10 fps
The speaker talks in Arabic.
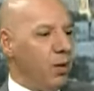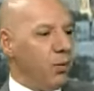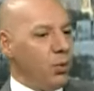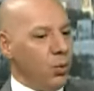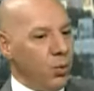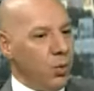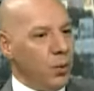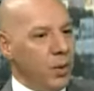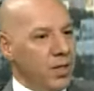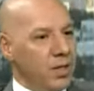على
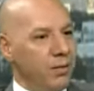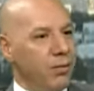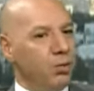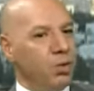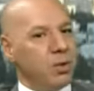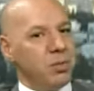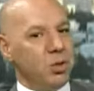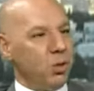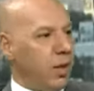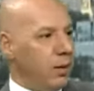المستوى العربي حتى على
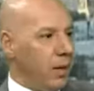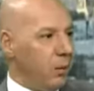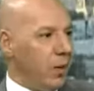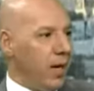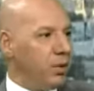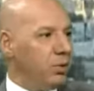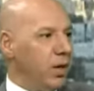المستوى